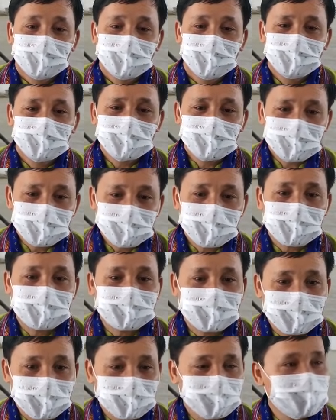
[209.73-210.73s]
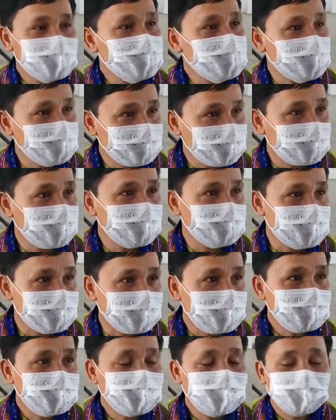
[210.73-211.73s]
কিছু কিছু ক্ষেত্রে একটু অসুবিধা
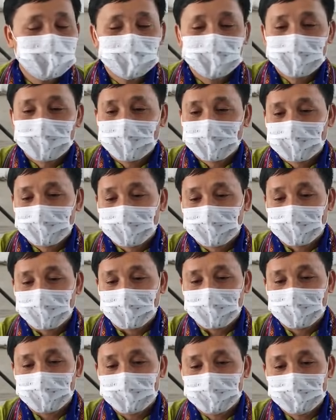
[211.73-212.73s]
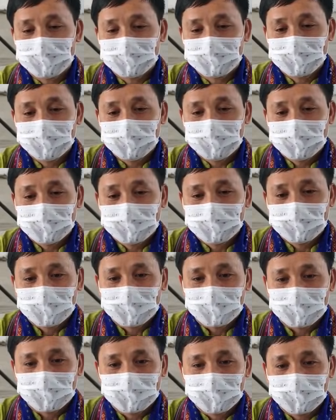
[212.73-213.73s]
হচ্ছে কারণ
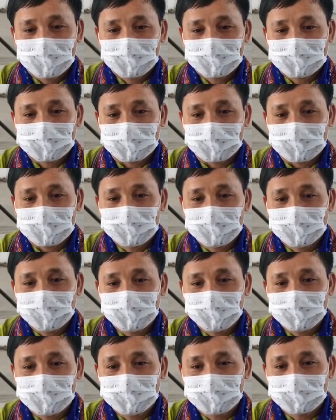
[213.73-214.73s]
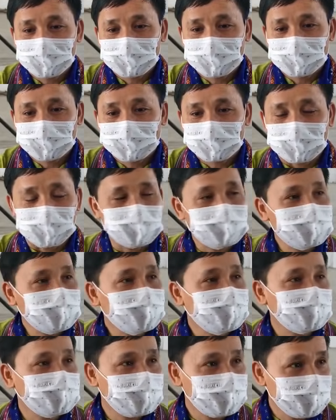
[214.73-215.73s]
তারা যদিও
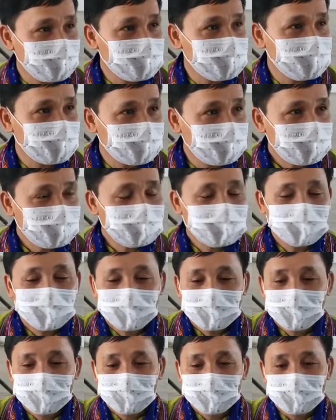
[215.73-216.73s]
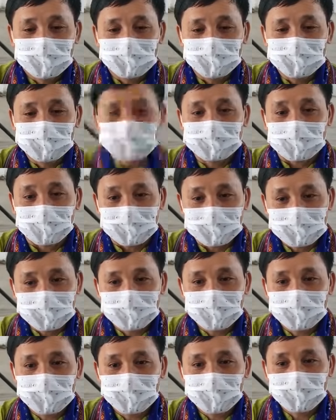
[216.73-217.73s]
থানচার কথা বলেছিল কিন্তু
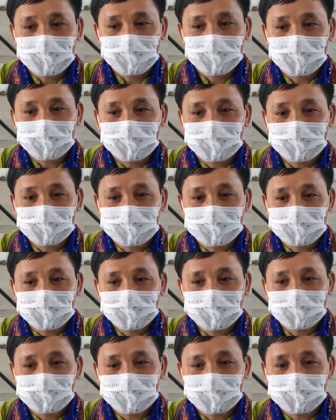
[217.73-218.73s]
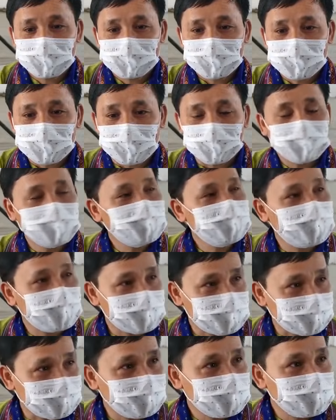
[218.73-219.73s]
থানচা শক্তি
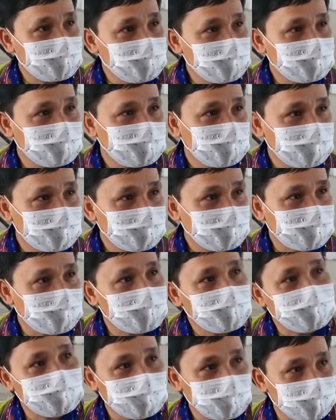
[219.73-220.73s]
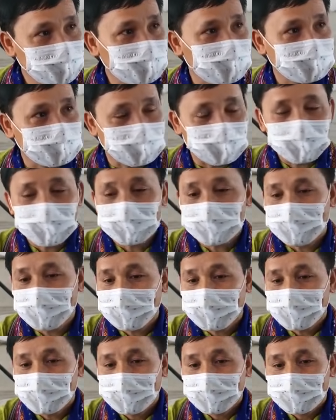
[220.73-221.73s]
প্রাসাদের নিয়ে তো অনেক দূরের কথা
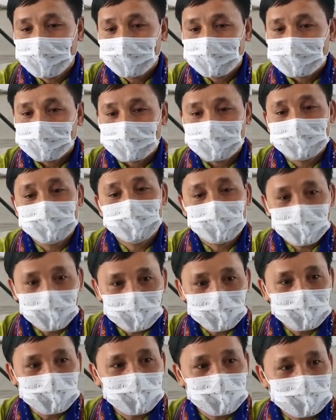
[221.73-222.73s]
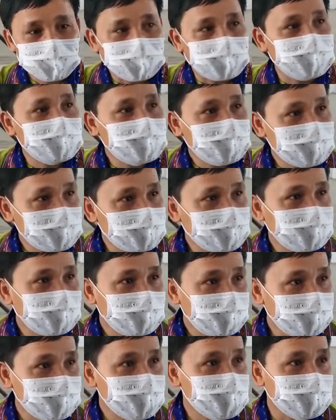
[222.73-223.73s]
তাদের দলের মধ্যেও থানচা আছে
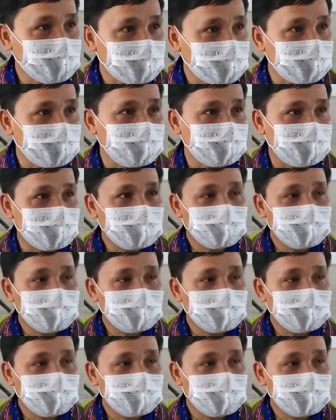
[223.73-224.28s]
কিনা আমার সন্দেহ